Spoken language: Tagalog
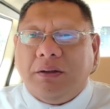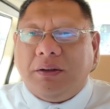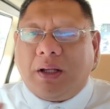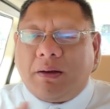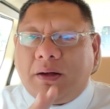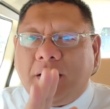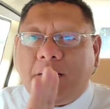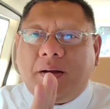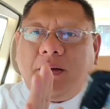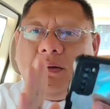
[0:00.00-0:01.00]
na
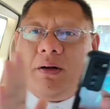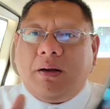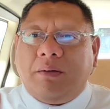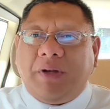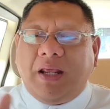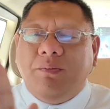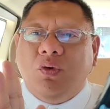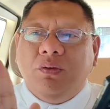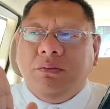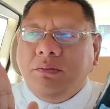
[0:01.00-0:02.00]
na na
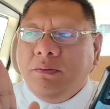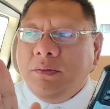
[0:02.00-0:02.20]
nahimong